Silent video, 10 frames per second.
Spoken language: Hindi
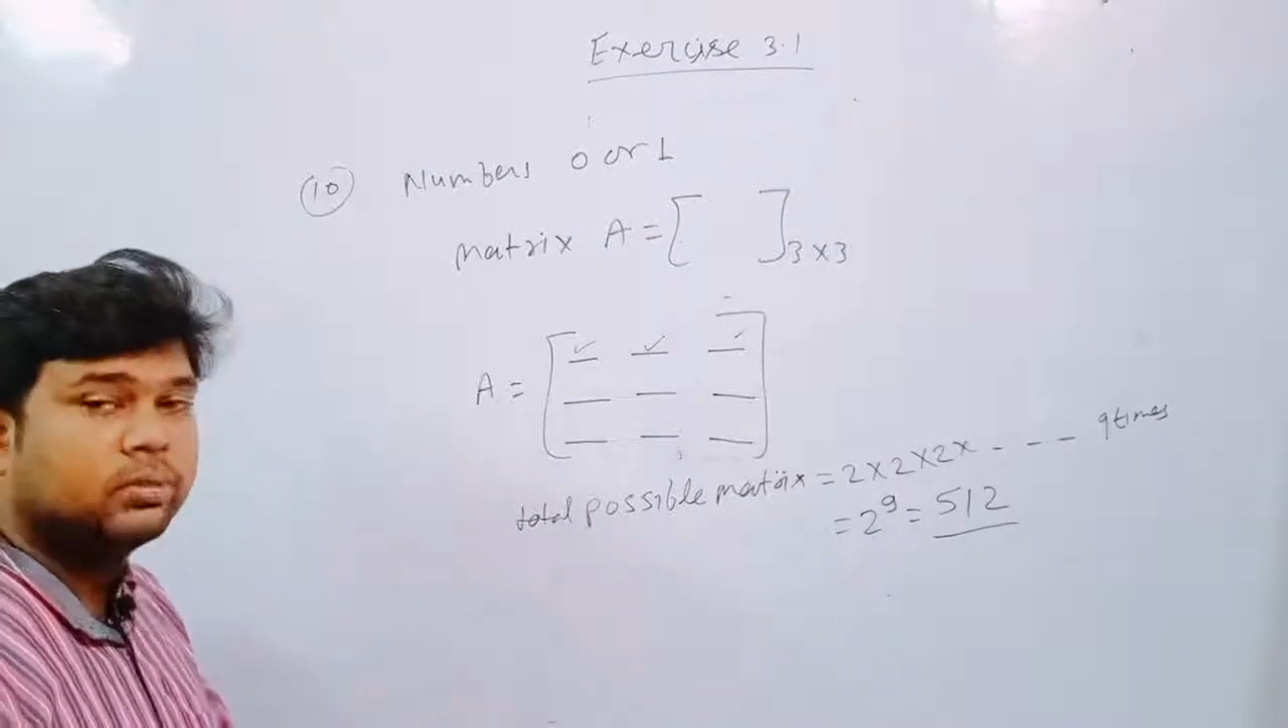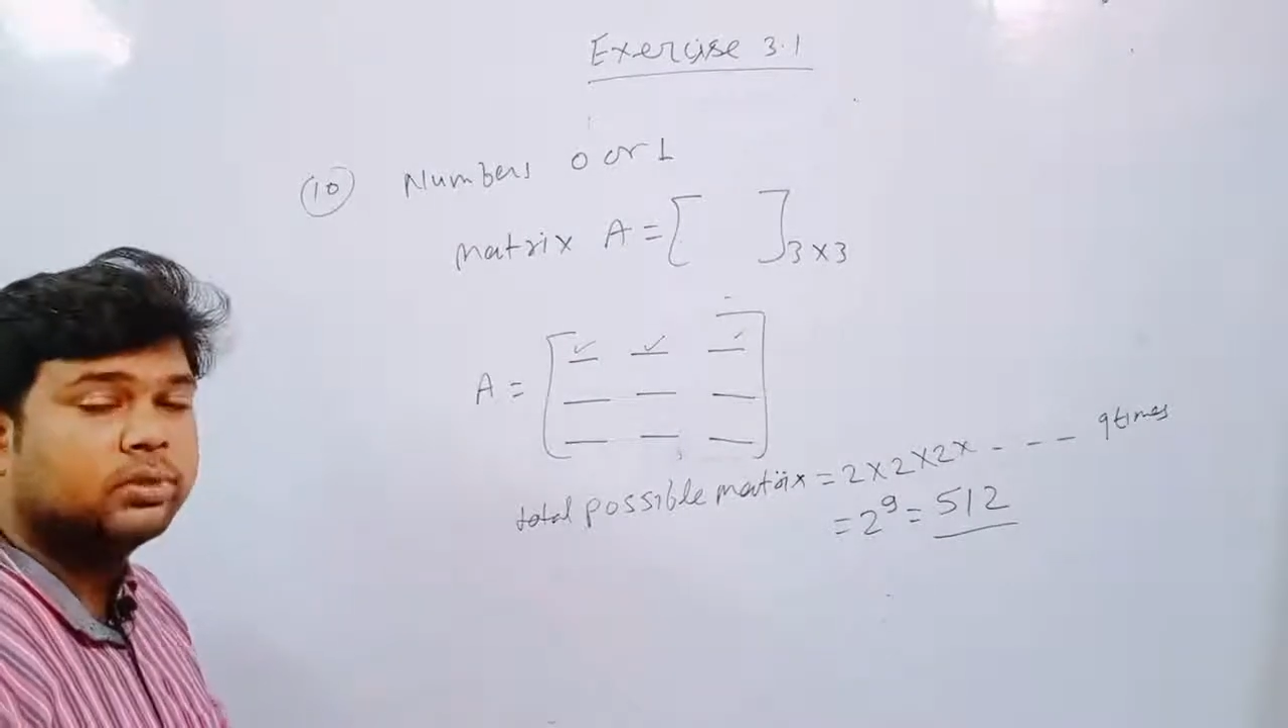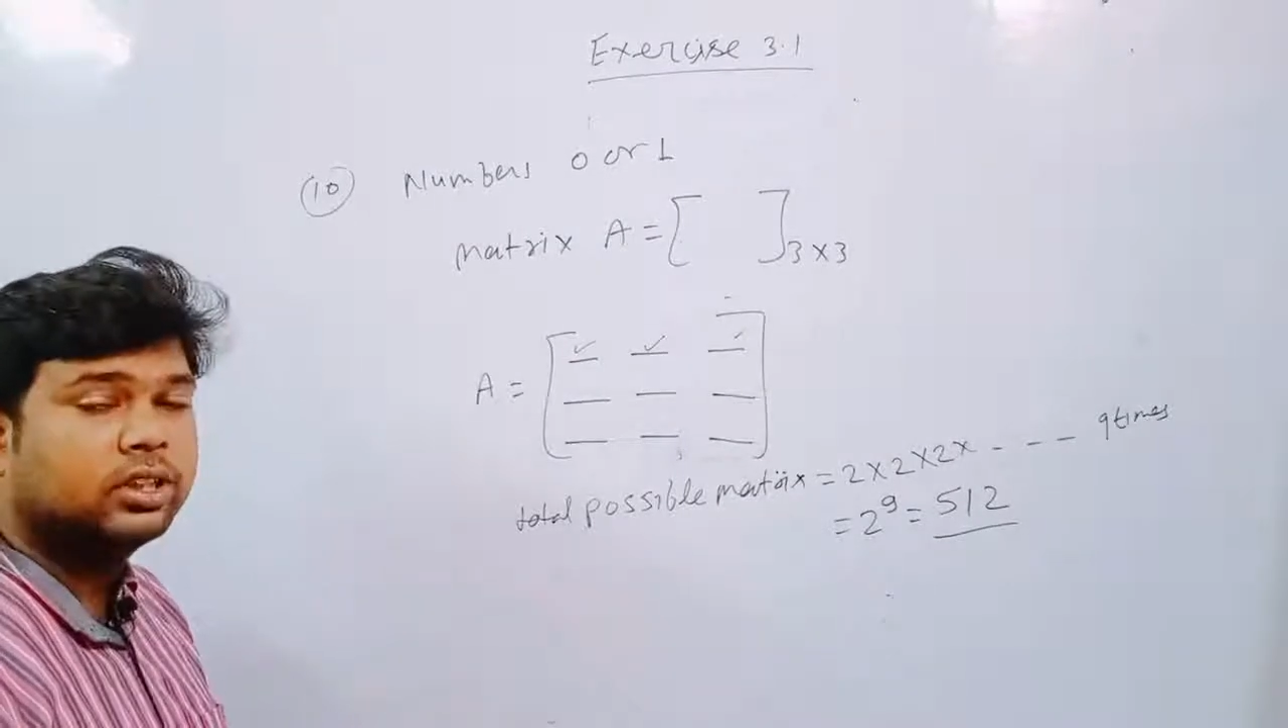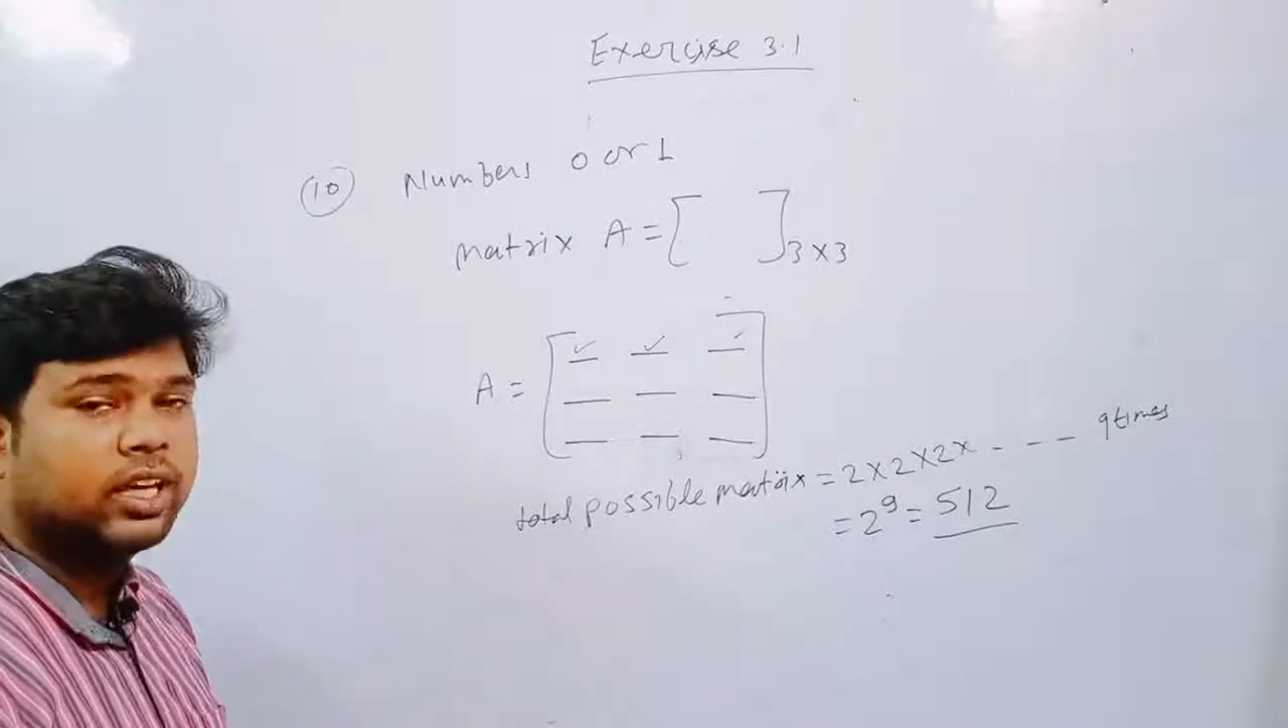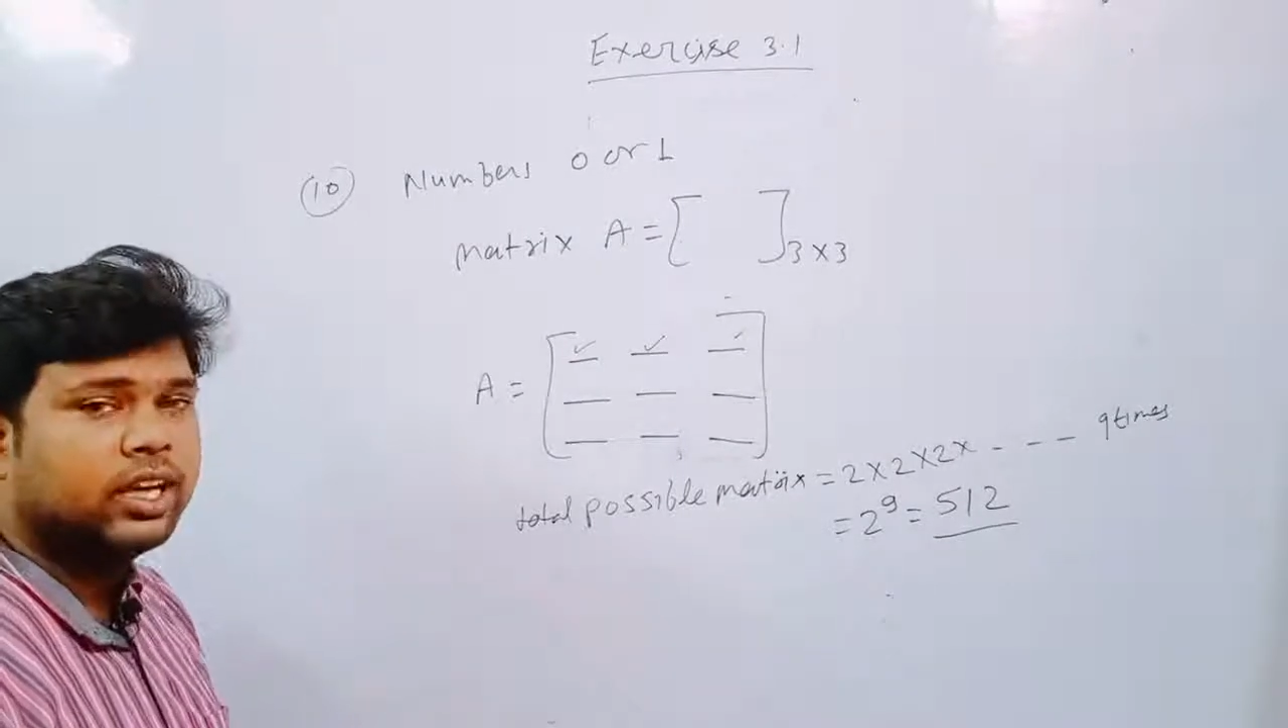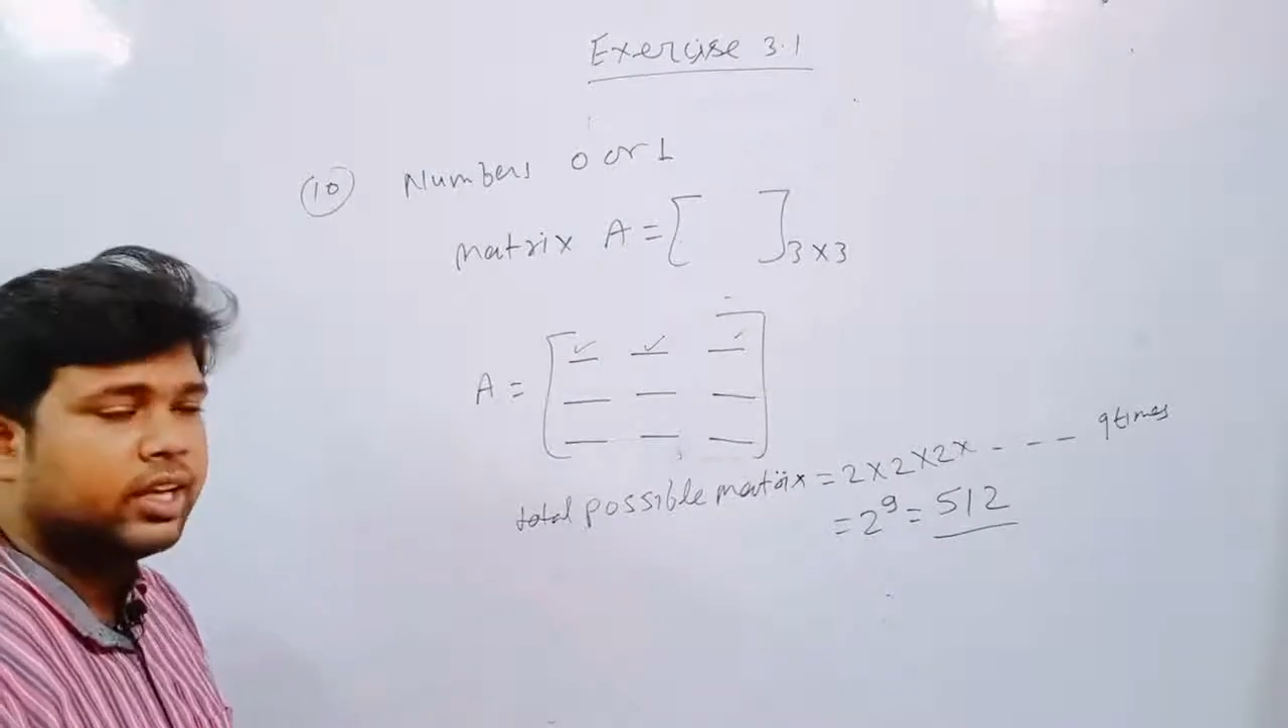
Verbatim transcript: ऑप्शन क्या है